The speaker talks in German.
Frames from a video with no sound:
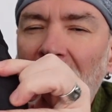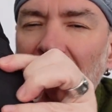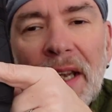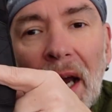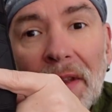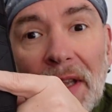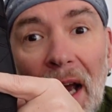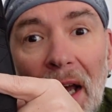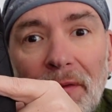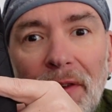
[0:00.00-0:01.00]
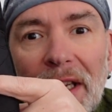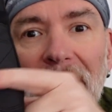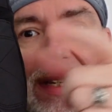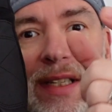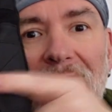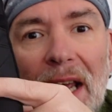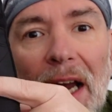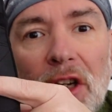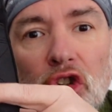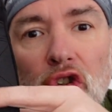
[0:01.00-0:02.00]
Hier an der Handfläche ist
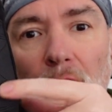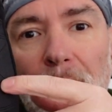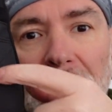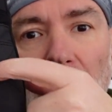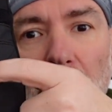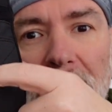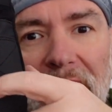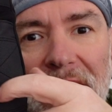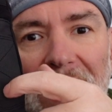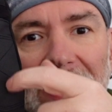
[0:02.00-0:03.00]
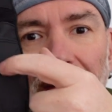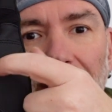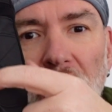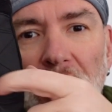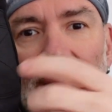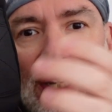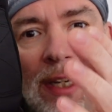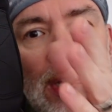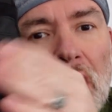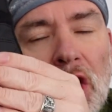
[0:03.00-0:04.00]
der Handschuh noch mit Kunstleder verstärkt,
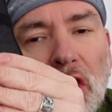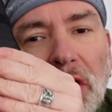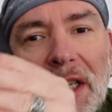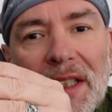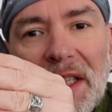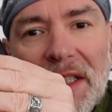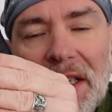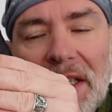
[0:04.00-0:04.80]
sodass dieser